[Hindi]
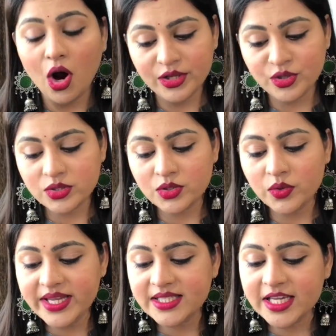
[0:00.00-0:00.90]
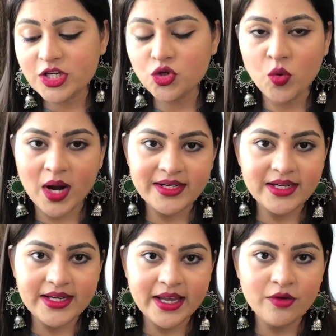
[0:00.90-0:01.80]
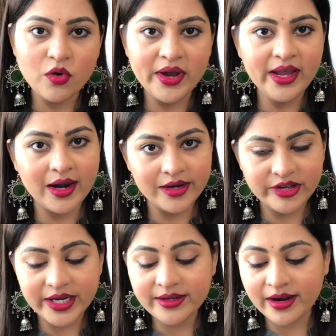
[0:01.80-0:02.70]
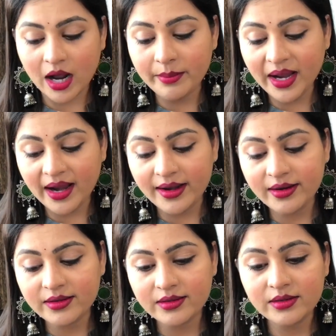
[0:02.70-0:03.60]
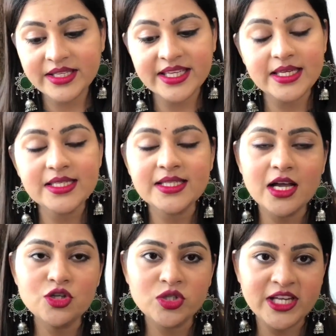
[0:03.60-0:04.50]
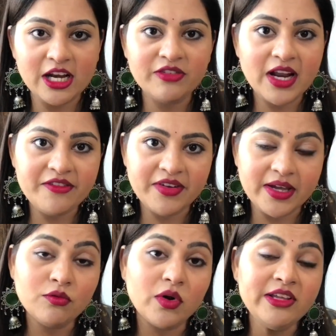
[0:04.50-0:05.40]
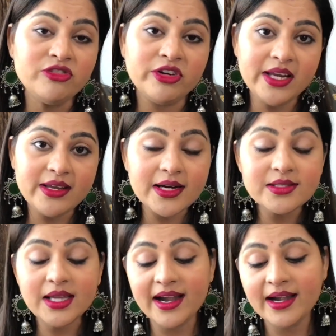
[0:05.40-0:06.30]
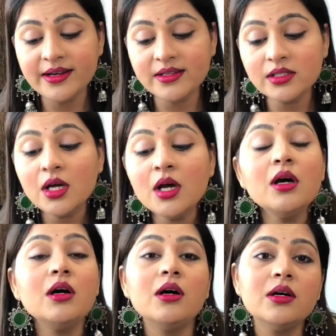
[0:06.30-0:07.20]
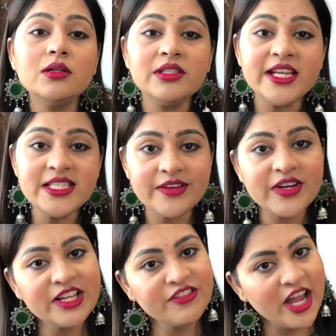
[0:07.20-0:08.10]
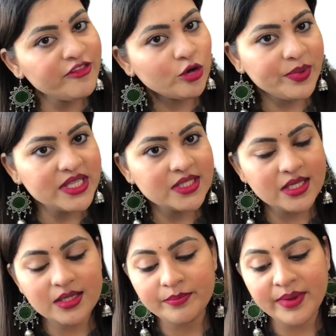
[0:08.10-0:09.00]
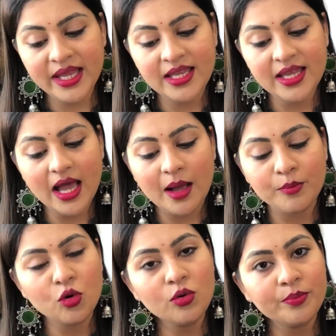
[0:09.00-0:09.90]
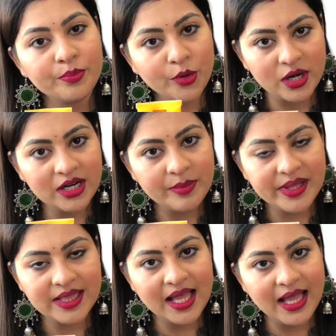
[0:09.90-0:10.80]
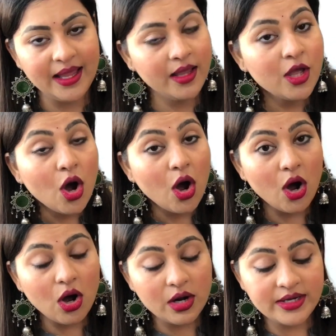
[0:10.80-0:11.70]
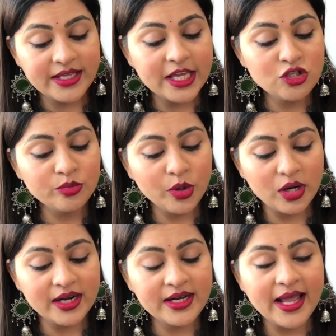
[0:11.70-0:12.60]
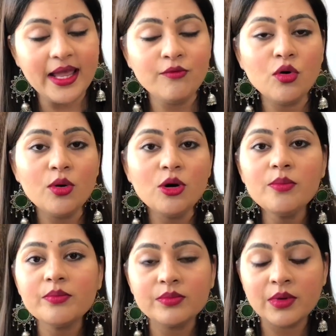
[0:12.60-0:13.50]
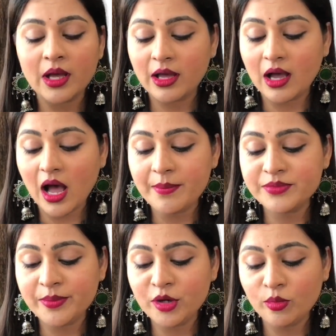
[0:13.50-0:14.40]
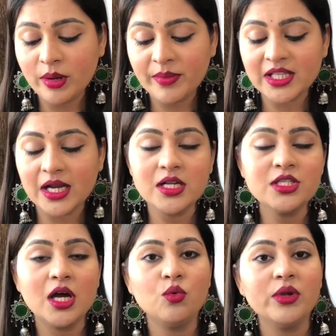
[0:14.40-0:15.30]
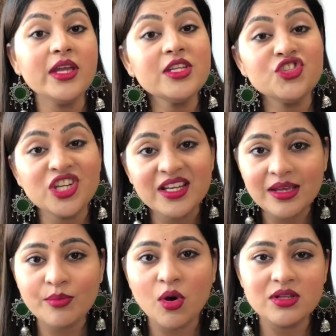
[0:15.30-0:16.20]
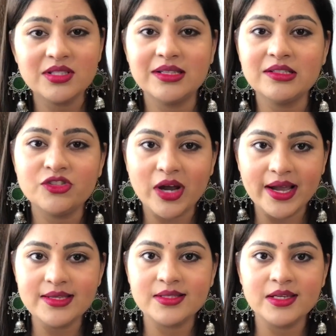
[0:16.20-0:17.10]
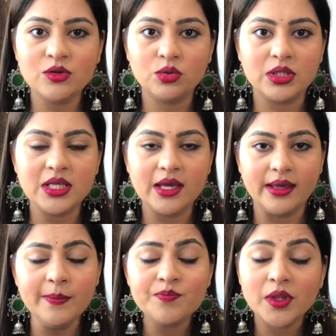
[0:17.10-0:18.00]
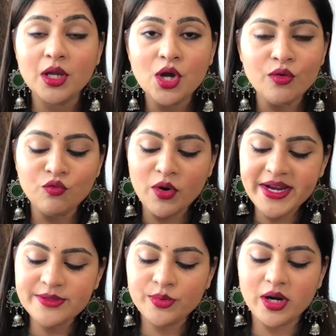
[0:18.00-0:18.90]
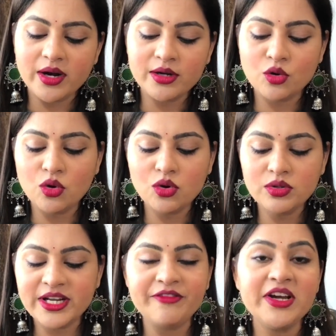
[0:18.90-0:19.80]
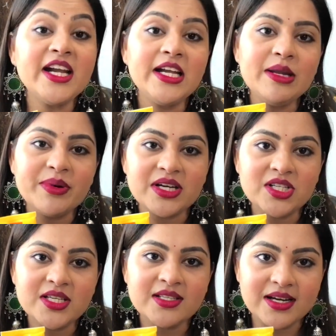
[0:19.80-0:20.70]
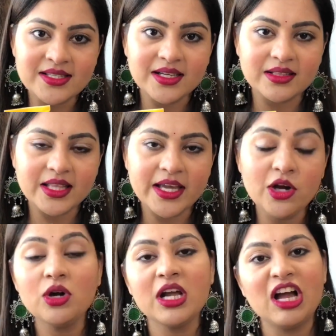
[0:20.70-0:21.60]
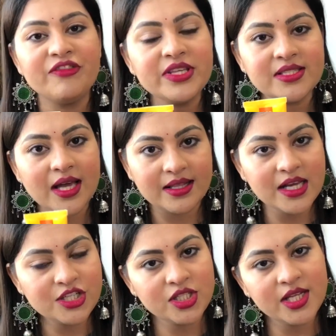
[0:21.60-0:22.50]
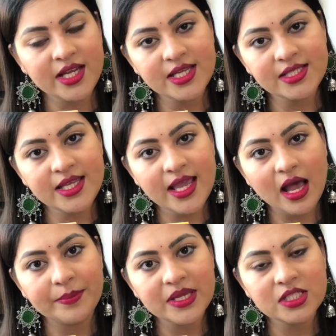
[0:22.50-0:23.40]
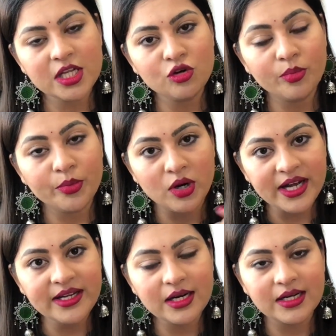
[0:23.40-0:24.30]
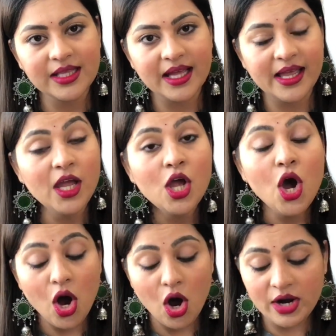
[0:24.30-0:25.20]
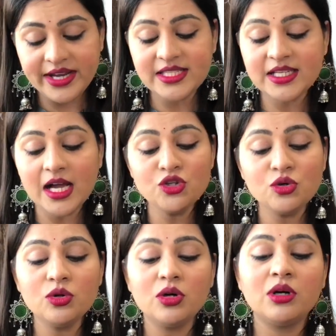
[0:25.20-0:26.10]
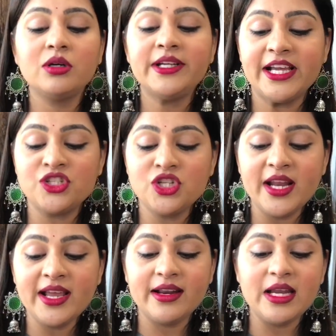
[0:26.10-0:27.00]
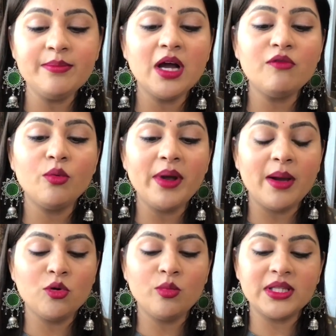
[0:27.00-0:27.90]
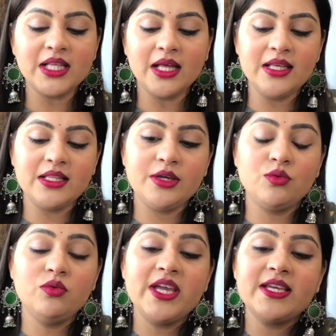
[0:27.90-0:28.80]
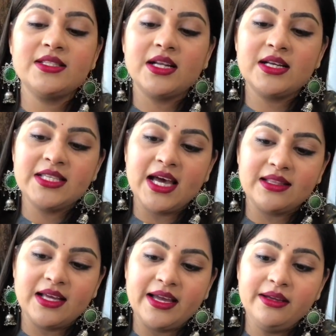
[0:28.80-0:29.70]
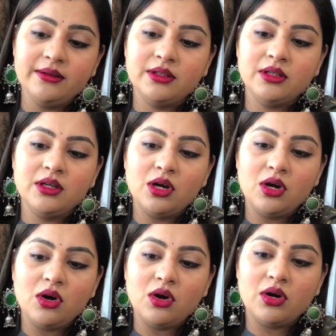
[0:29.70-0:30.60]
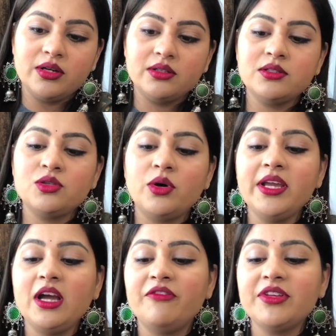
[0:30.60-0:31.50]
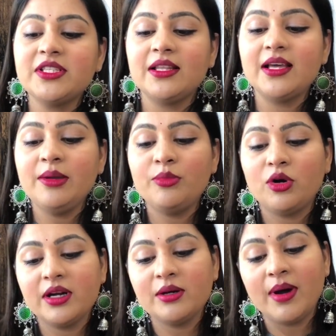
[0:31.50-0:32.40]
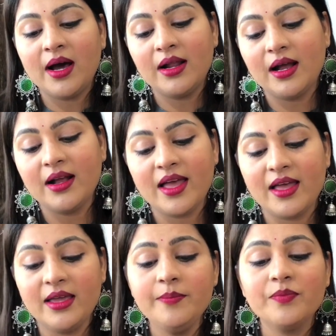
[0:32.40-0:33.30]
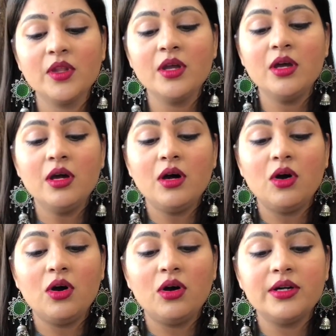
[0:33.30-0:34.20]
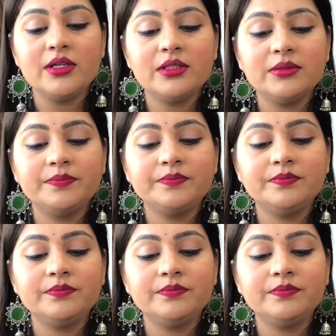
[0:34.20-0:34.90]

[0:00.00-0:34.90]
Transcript: और दोस्तों इसकी जो क्वांटिटी है वो है 100 ग्राम एंड इसका जो शेल्फ लाइफ है वो है थ्री इयर्स एंड थ्री सेवेंटी फाइव रुपीज़ में ये आपको प्रोडक्ट मिलता है और ये जो प्रोडक्ट है वो आप सभी को मैं बताना चाहूँगी कि जिनकी बहुत ज़्यादा ड्राई स्किन होती है वो इस प्रोडक्ट को डेफिनेटली परचेज़ कर सकते हैं और काफ़ी ज़्यादा अच्छे तरीके से ये आपकी स्किन को प्रोटेक्ट करता है और इसका जो टेक्सचर है क्रीम का वो मैं आपको बता देती हूँ ये इस तरह से आता है और सॉरी uh, काफ़ी ज़्यादा ही प्रोडक्ट बाहर आ गया है और uh,